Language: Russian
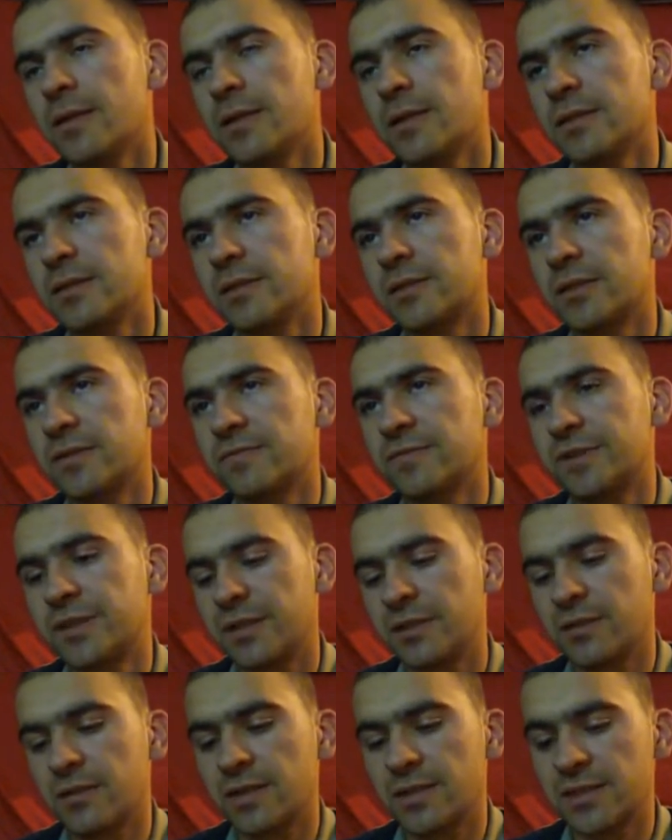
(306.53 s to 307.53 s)
Где-то в три
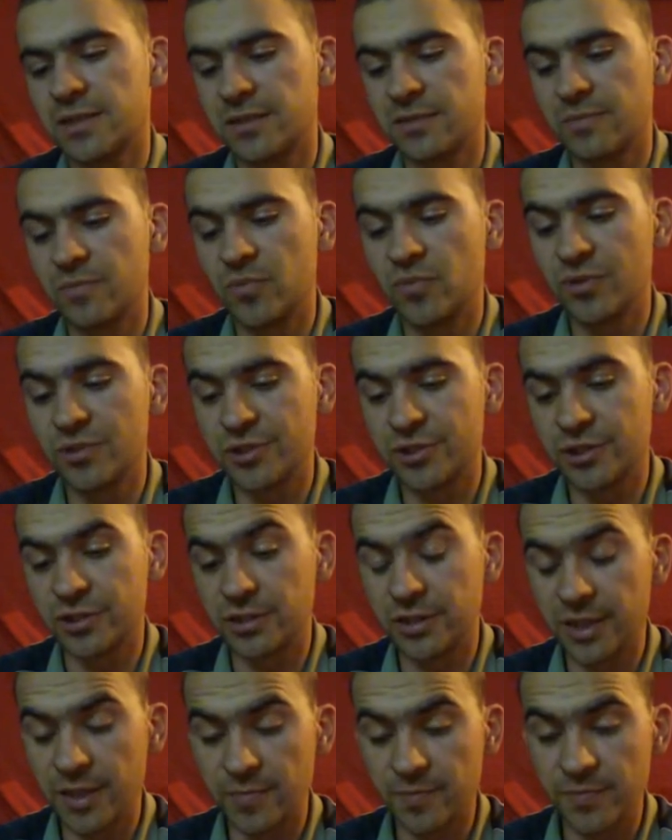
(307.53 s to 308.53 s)
раза больше
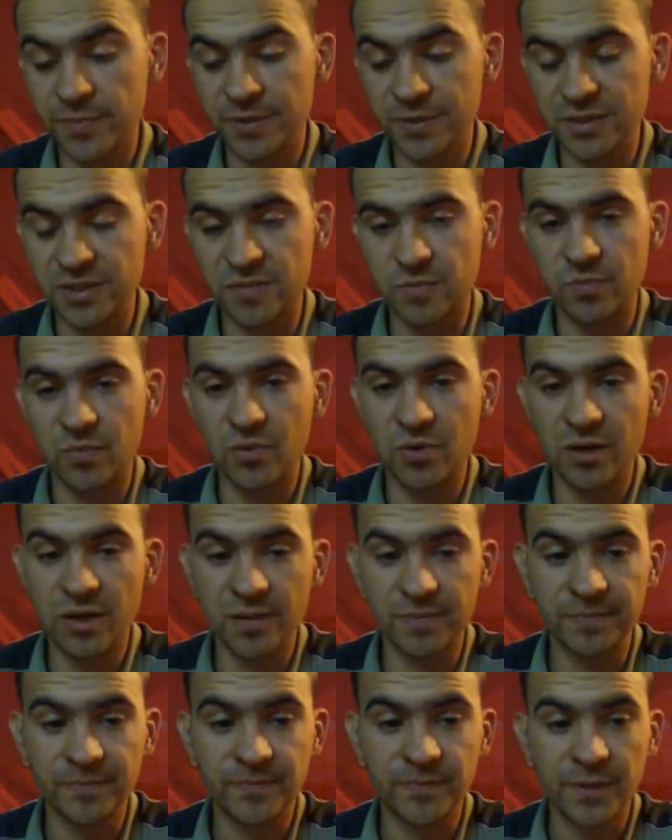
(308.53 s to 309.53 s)
темп сбора
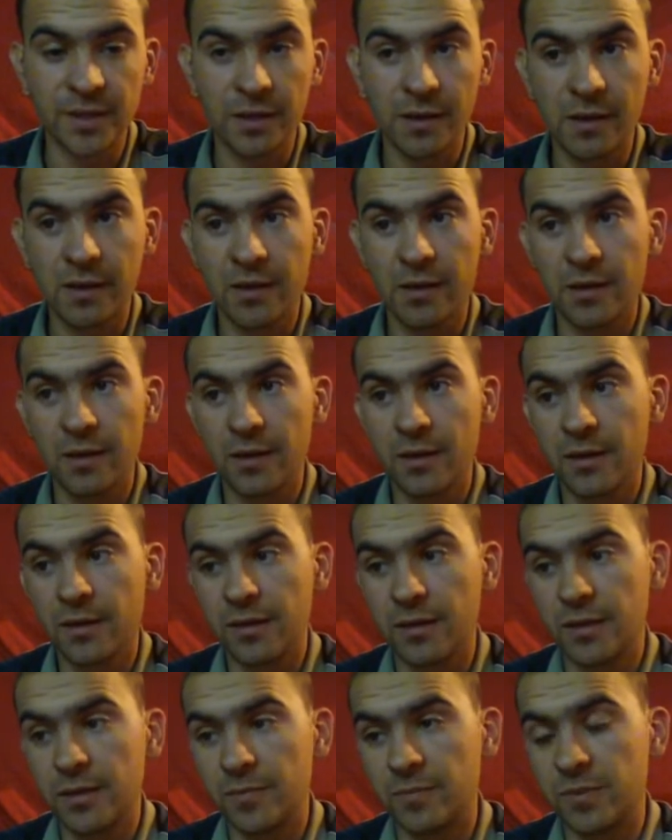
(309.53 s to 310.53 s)

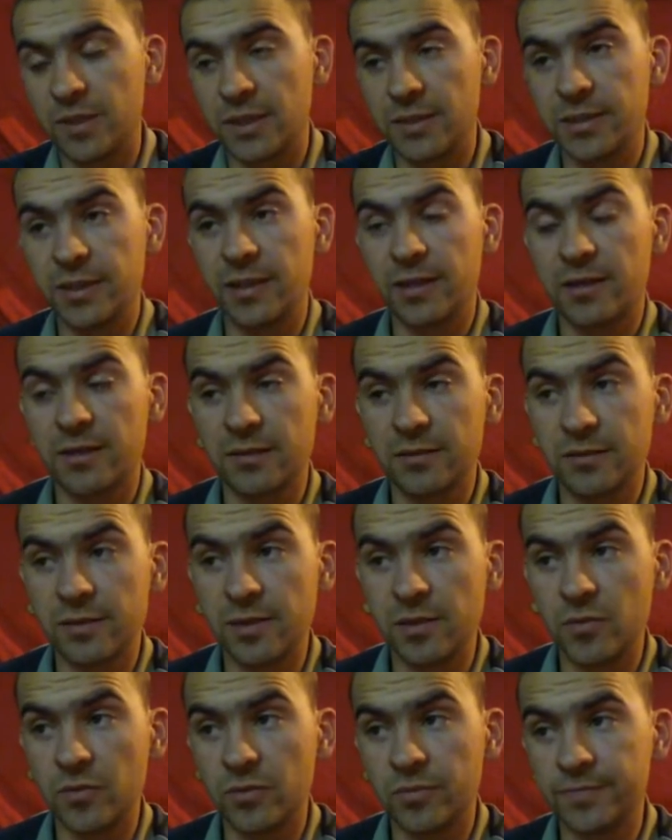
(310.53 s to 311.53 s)
благодаря
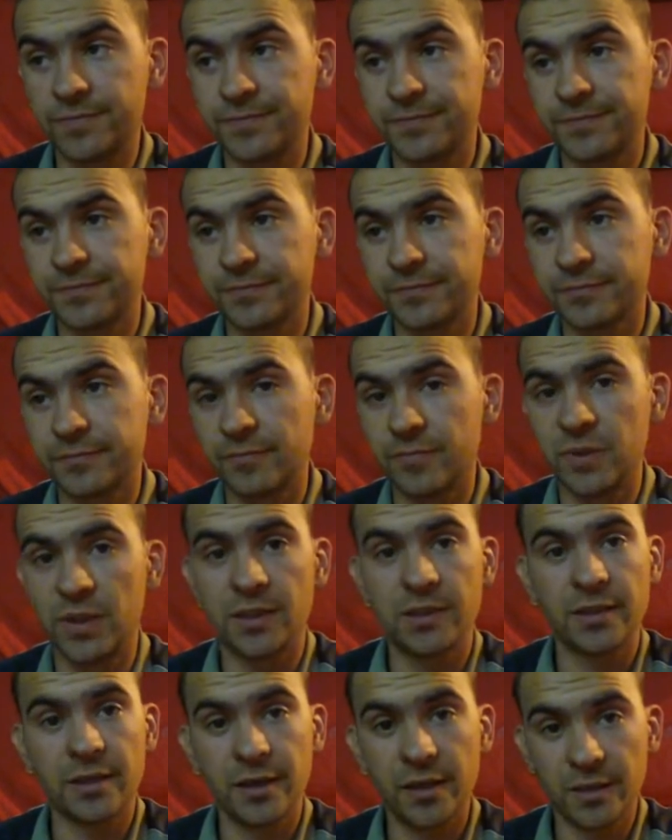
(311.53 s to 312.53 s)
каналу,
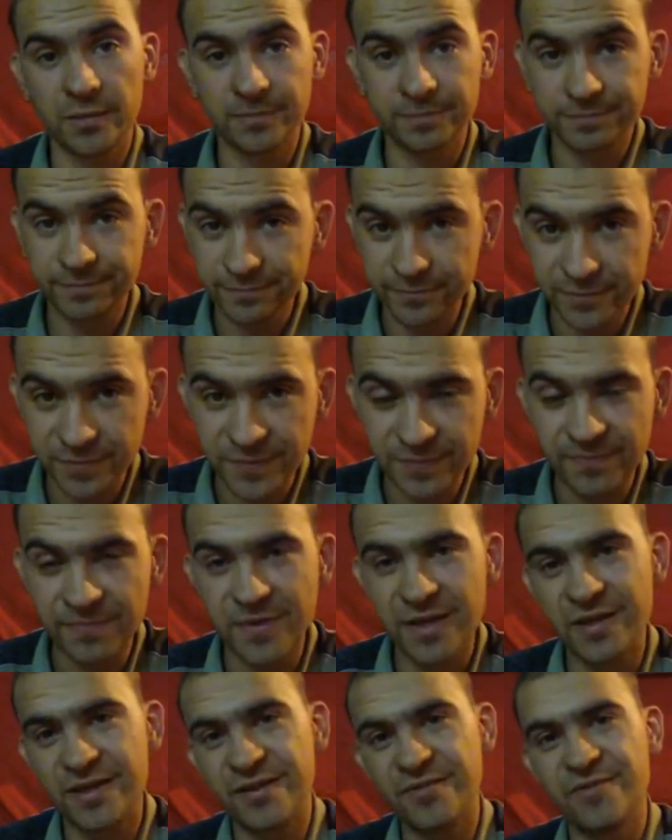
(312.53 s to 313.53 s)
благодаря
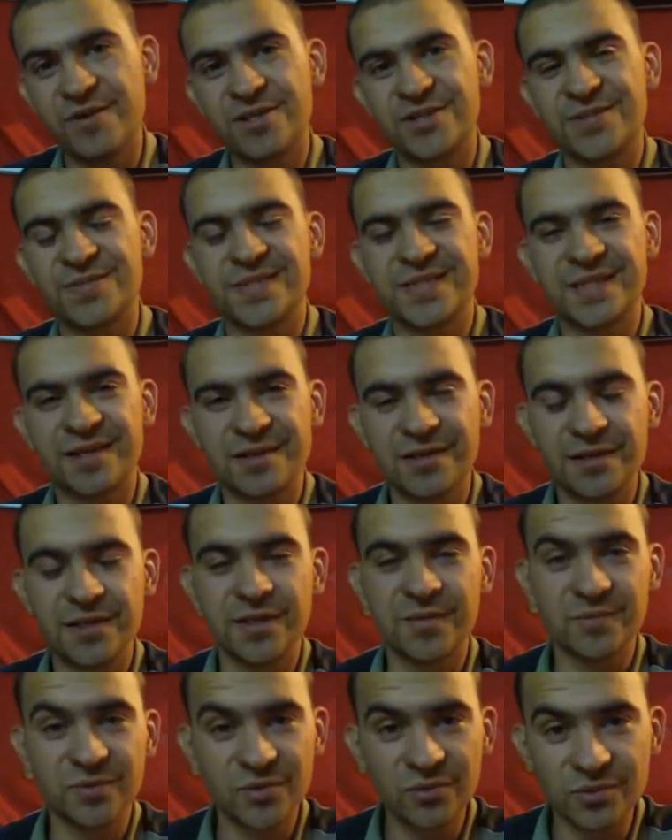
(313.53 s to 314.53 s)
и вашим
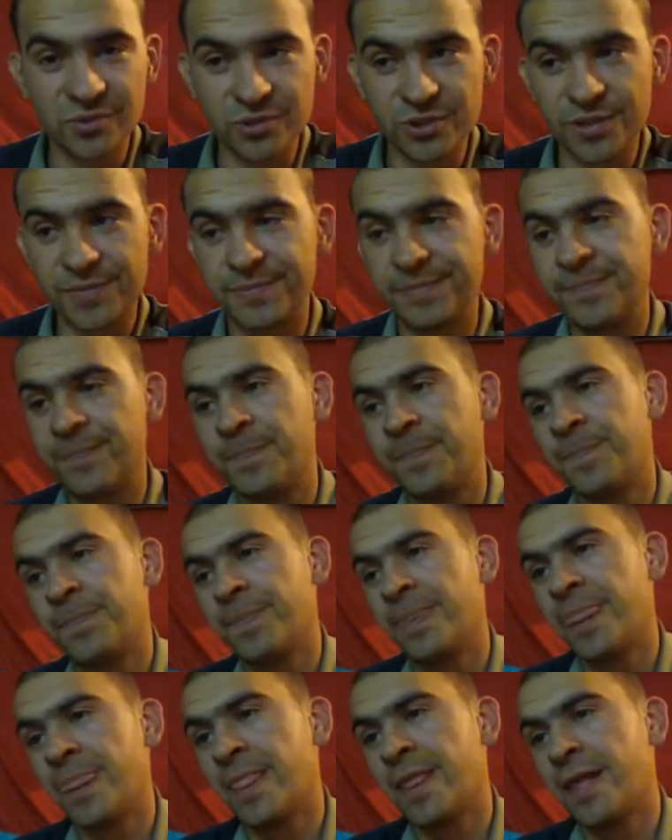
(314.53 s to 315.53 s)
стараниям тоже.
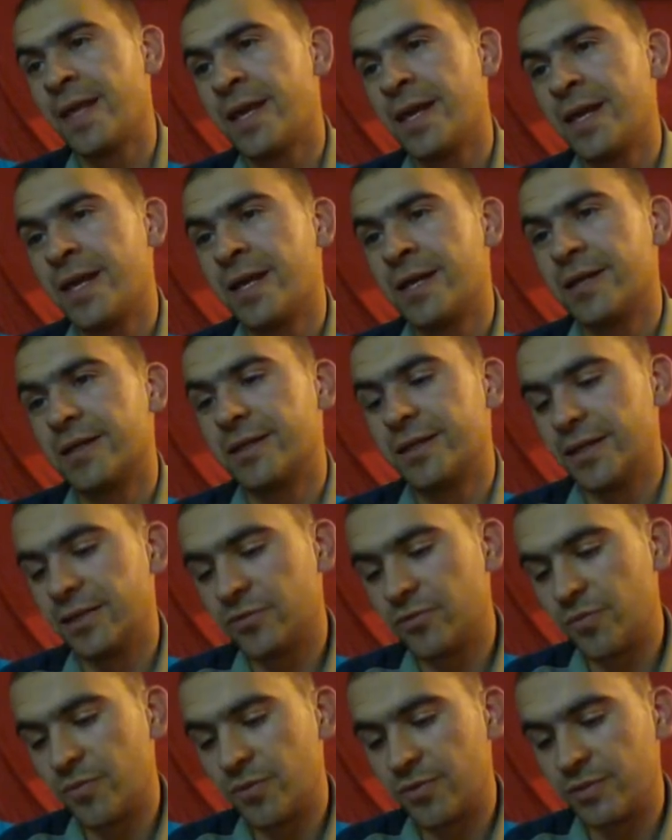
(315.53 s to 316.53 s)
Я
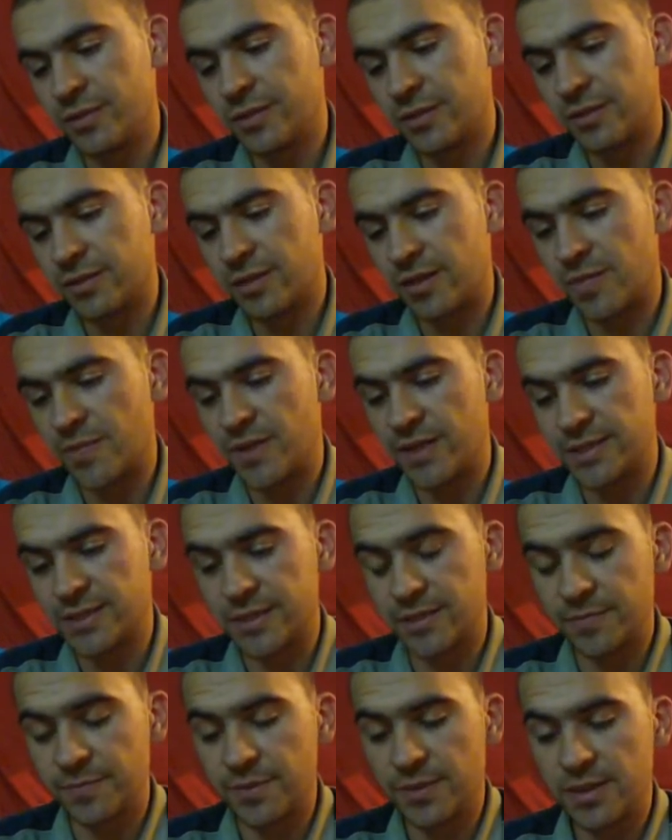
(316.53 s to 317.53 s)
думаю, где-то к
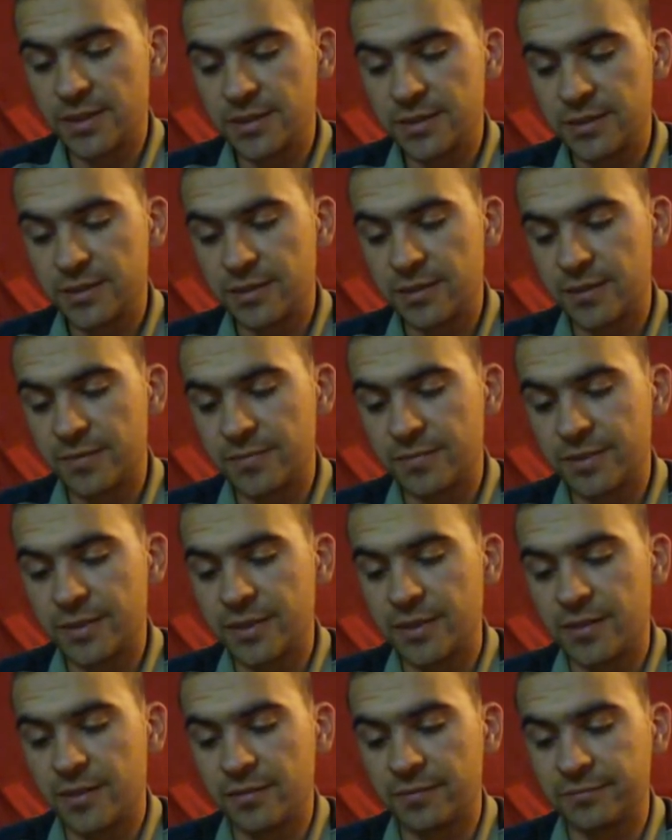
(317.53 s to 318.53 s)
майским праздникам
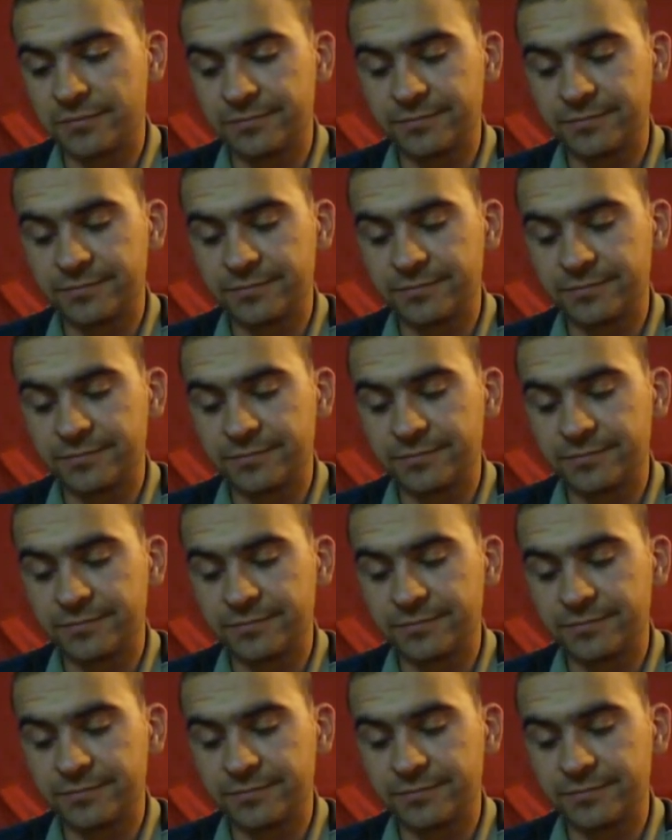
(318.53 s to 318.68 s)
я